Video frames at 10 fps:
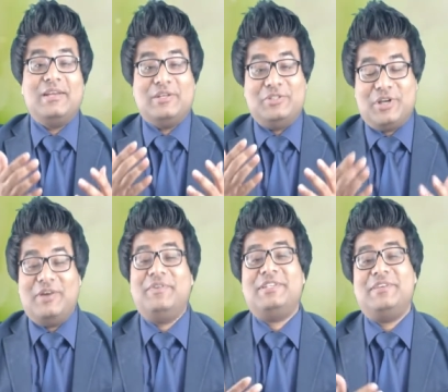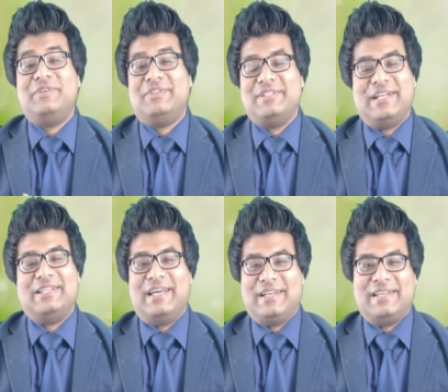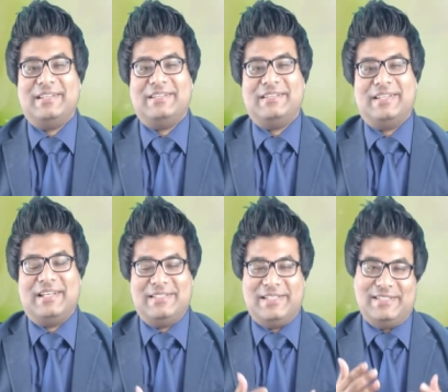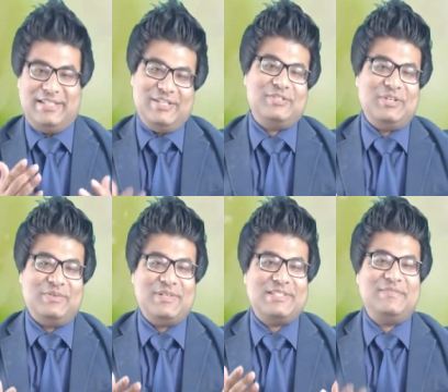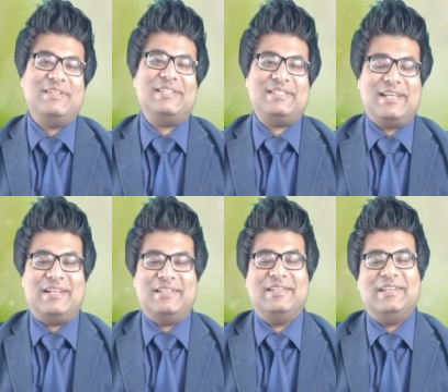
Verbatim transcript: জব ইন্টারভিউতে যারা থাকেন তারা যে জিনিসগুলো তোমার সিভিতে চান